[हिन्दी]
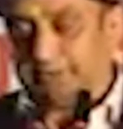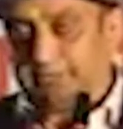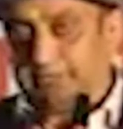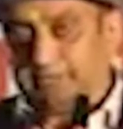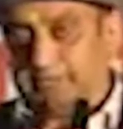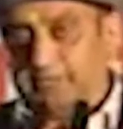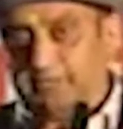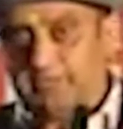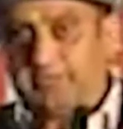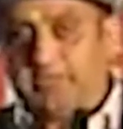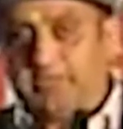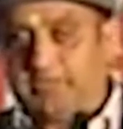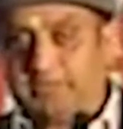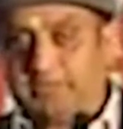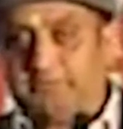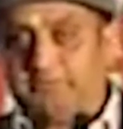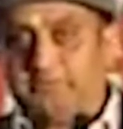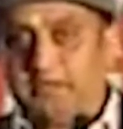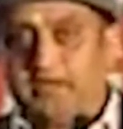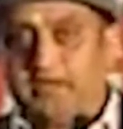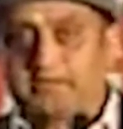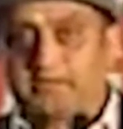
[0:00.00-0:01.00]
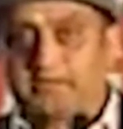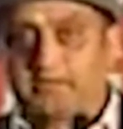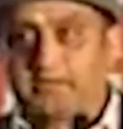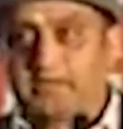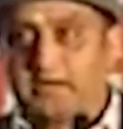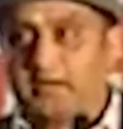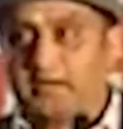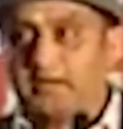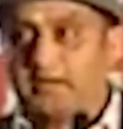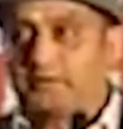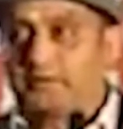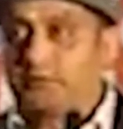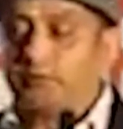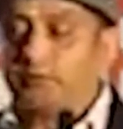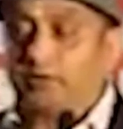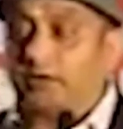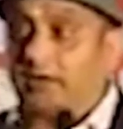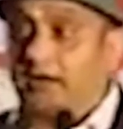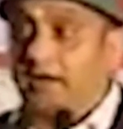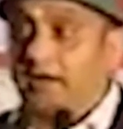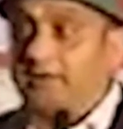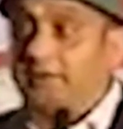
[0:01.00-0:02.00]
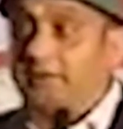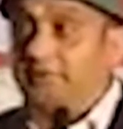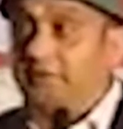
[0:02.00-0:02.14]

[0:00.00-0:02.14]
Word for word: वो देखते हैं ये दिव्यास्त्र चलाना तो उन्होंने कहा